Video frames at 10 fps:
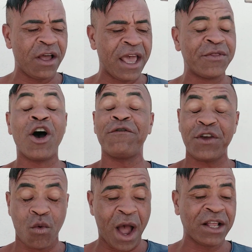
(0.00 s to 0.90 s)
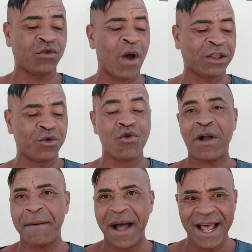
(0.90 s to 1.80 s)
é,
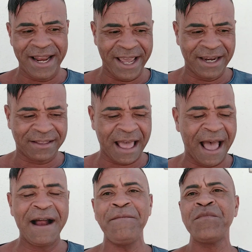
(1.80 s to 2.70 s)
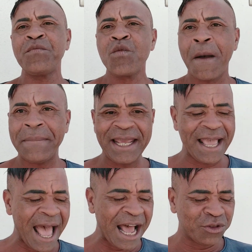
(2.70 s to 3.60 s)
com tá?
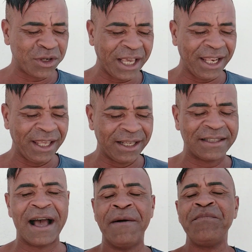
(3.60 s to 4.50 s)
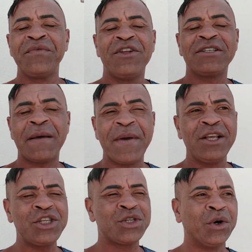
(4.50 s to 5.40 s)
Obrigado, querida. Deus
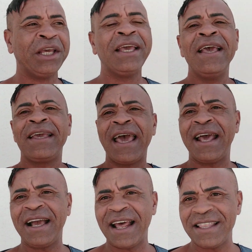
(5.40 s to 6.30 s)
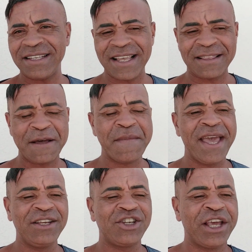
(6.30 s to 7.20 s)
abençoe. Quero agradecer
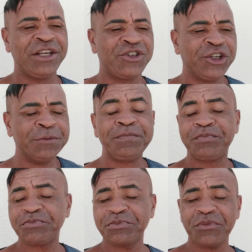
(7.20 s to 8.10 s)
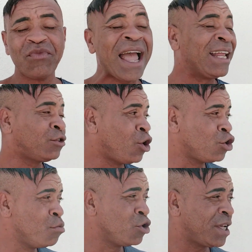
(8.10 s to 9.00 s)
também, gente, a
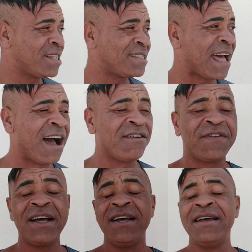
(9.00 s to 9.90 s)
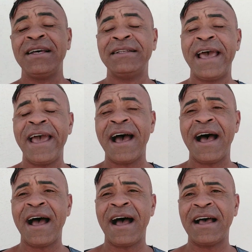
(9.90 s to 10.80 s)
todo mundo que estava né,
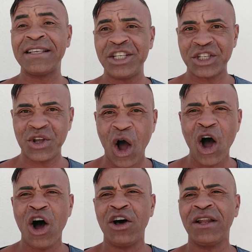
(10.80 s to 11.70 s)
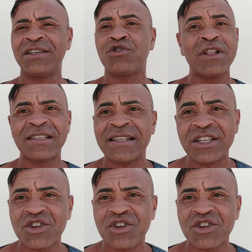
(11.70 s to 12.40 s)
as escolas, todas as